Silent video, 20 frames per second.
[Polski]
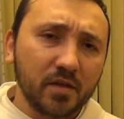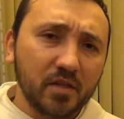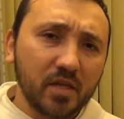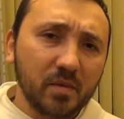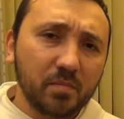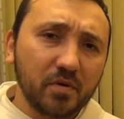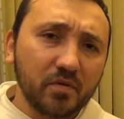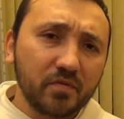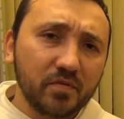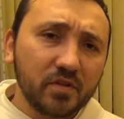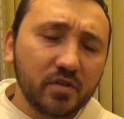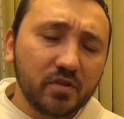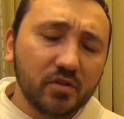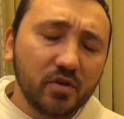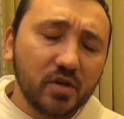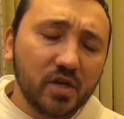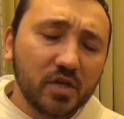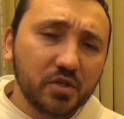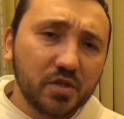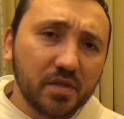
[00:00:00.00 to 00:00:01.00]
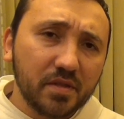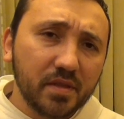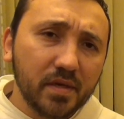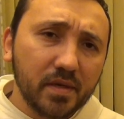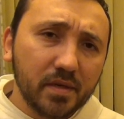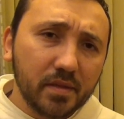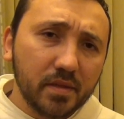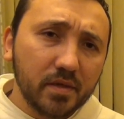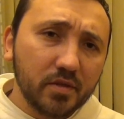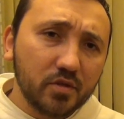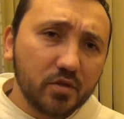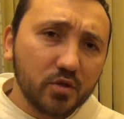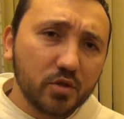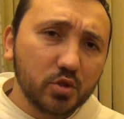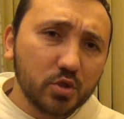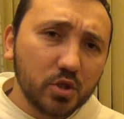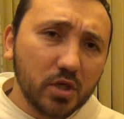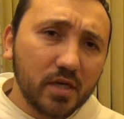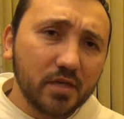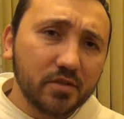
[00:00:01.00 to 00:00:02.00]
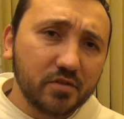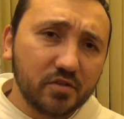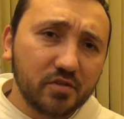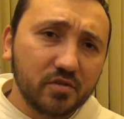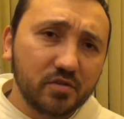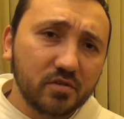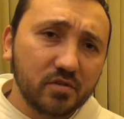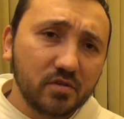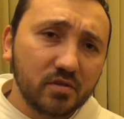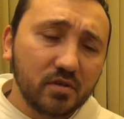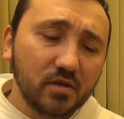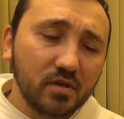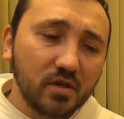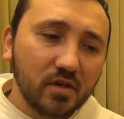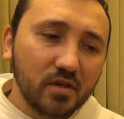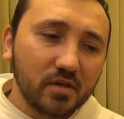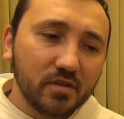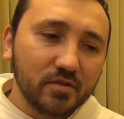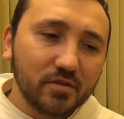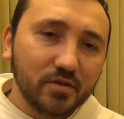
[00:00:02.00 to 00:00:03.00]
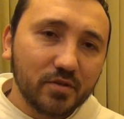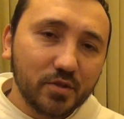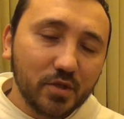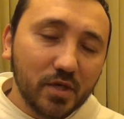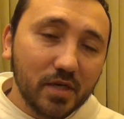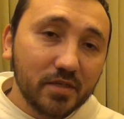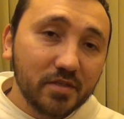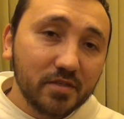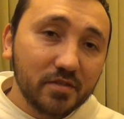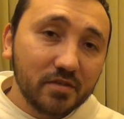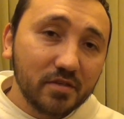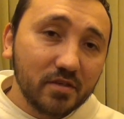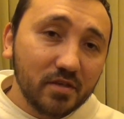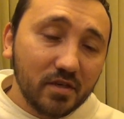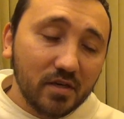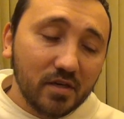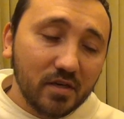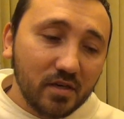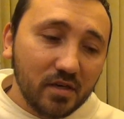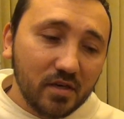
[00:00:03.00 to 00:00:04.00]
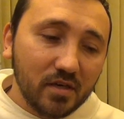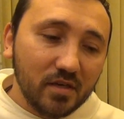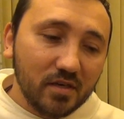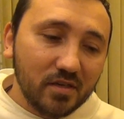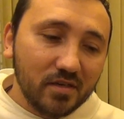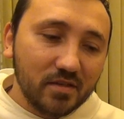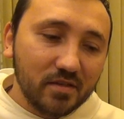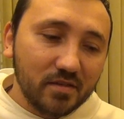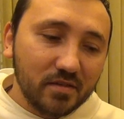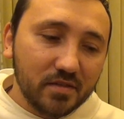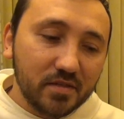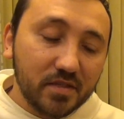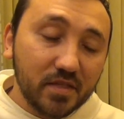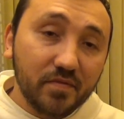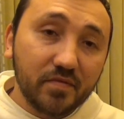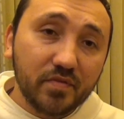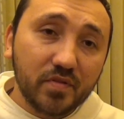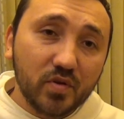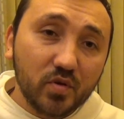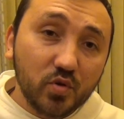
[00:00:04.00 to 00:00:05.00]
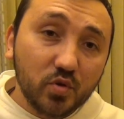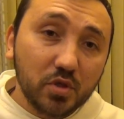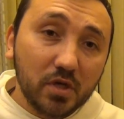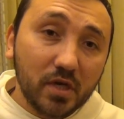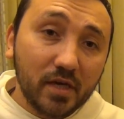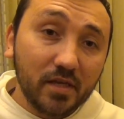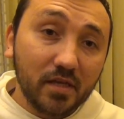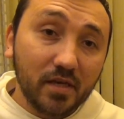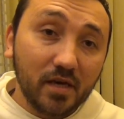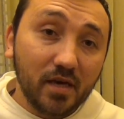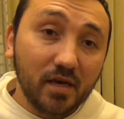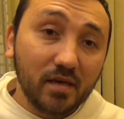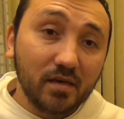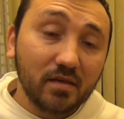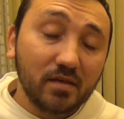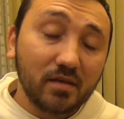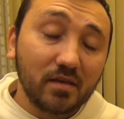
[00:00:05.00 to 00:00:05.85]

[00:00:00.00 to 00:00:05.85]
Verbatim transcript: nie powinno nasze serce drżeć, drżeć e, ze wzruszenia,